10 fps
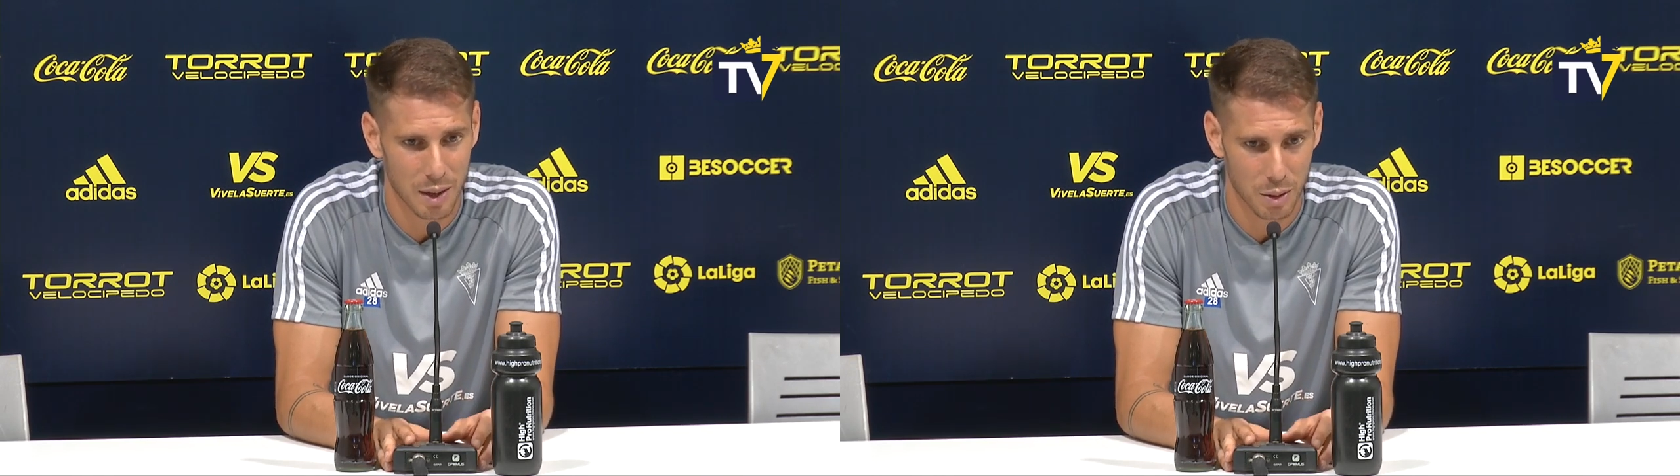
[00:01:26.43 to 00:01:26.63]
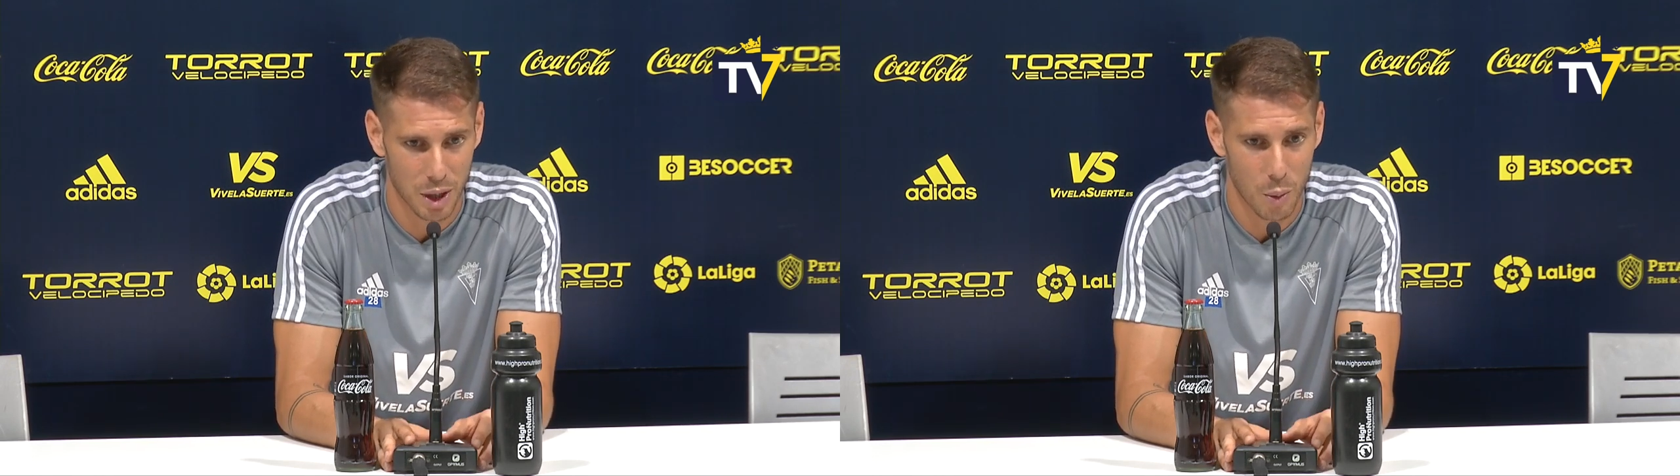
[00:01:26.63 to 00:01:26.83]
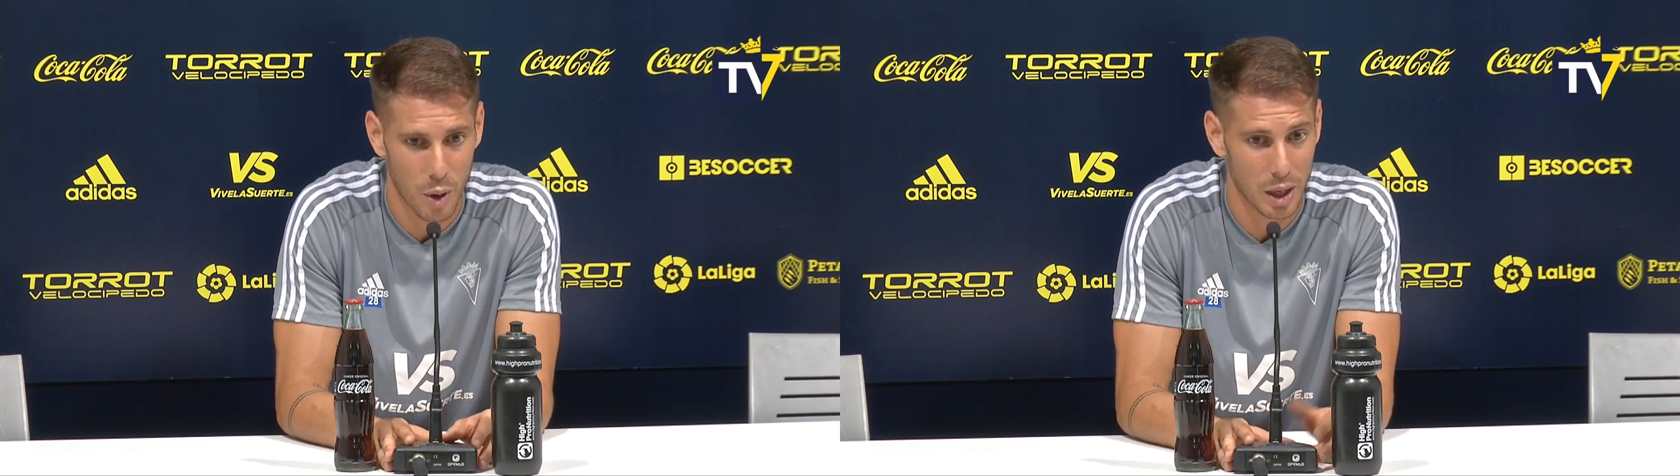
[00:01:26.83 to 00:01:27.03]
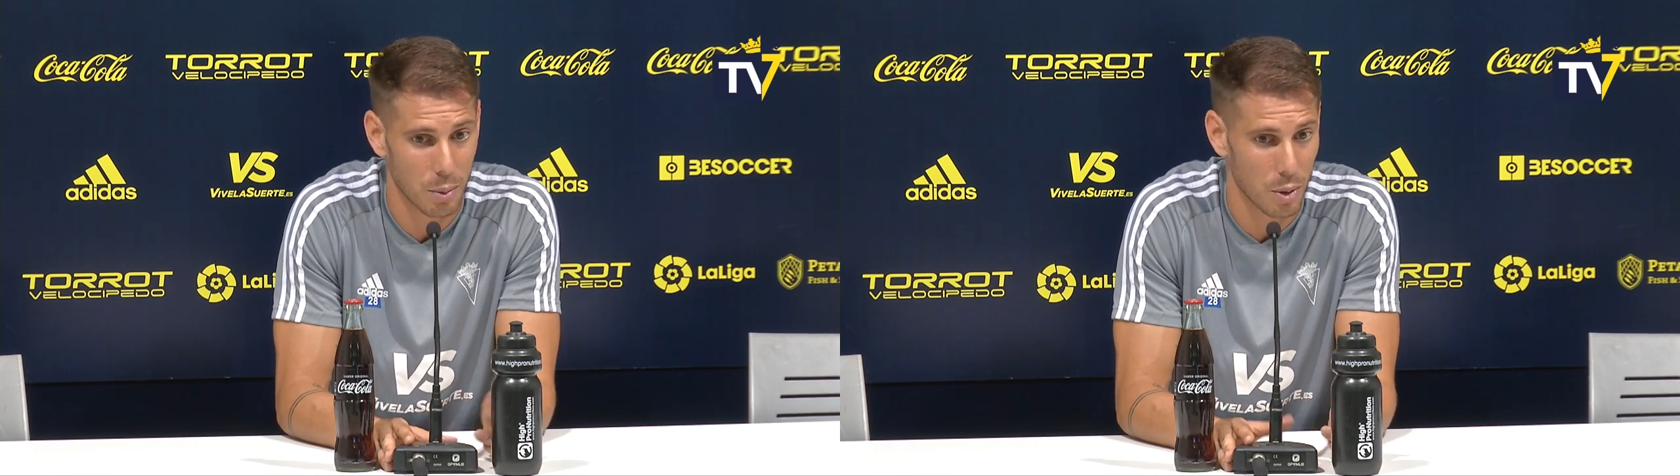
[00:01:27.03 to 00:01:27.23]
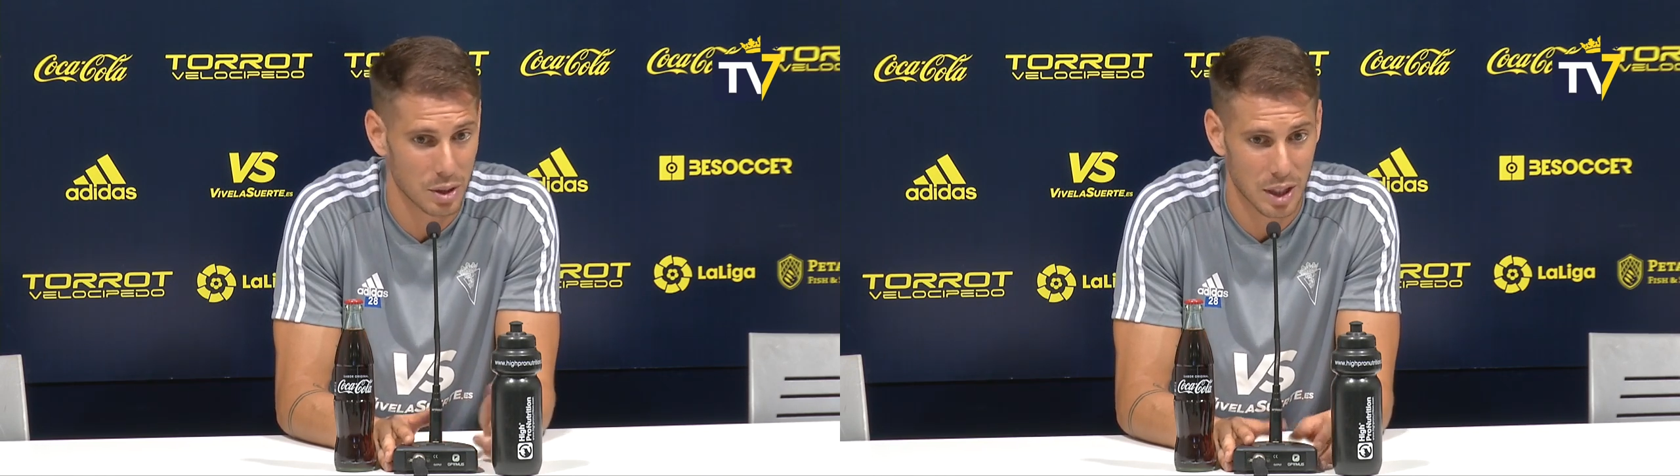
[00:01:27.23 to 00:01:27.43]
lo que juegan y
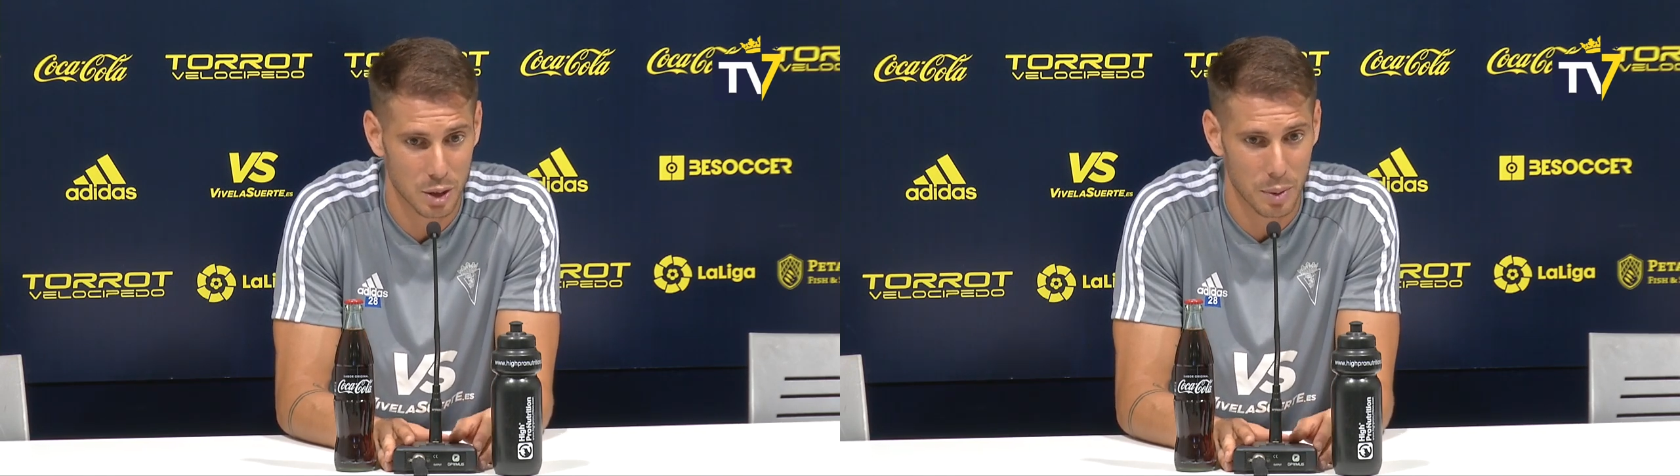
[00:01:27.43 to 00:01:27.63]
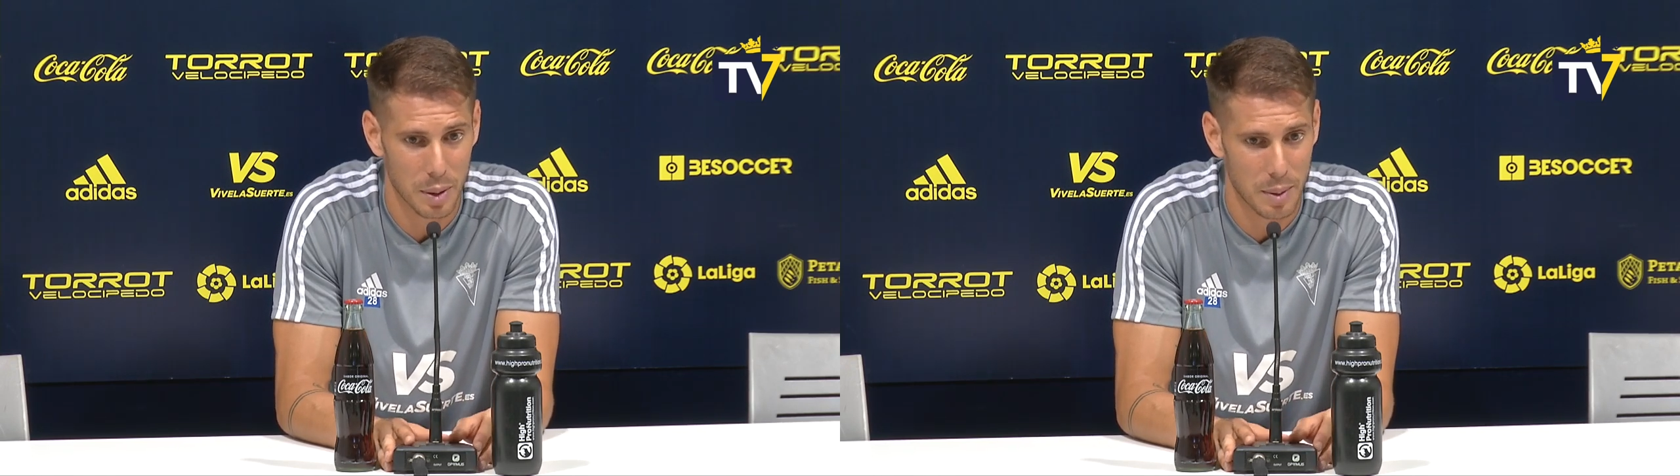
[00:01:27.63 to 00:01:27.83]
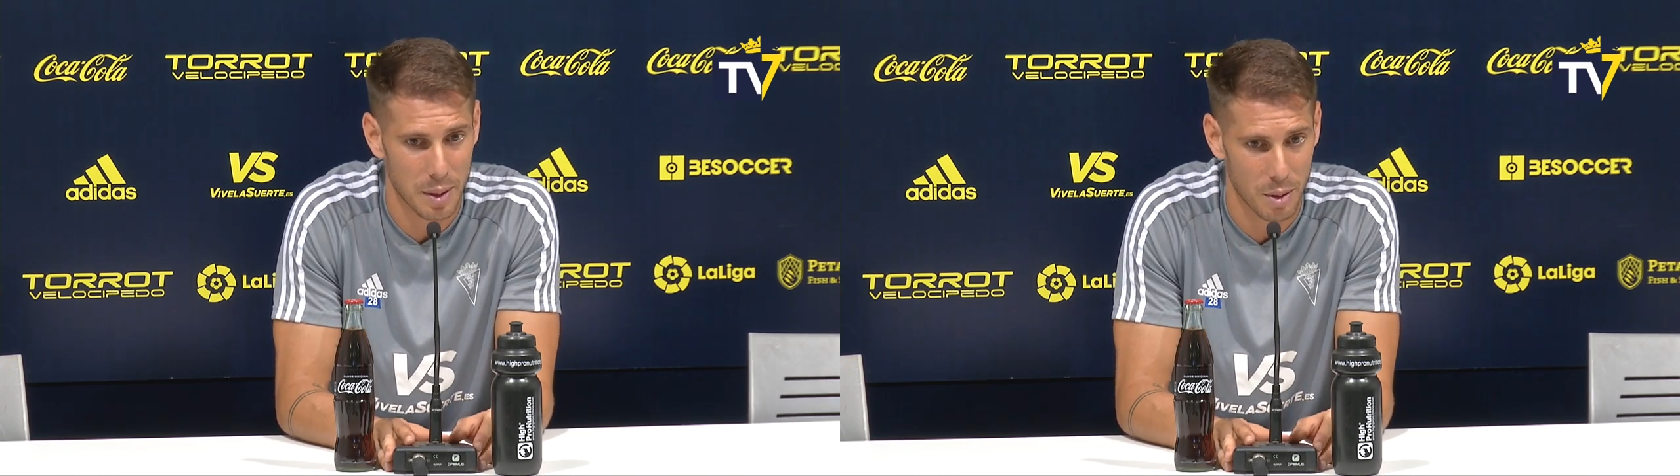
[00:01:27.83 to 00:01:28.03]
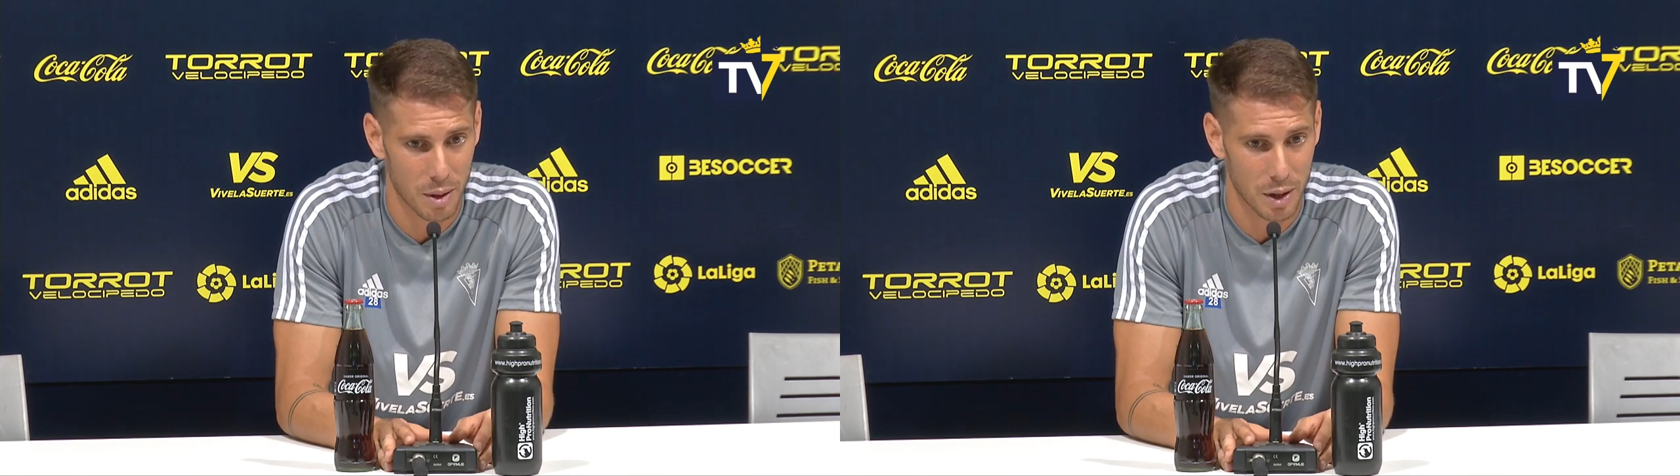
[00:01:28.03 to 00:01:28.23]
bueno, están sobreviviendo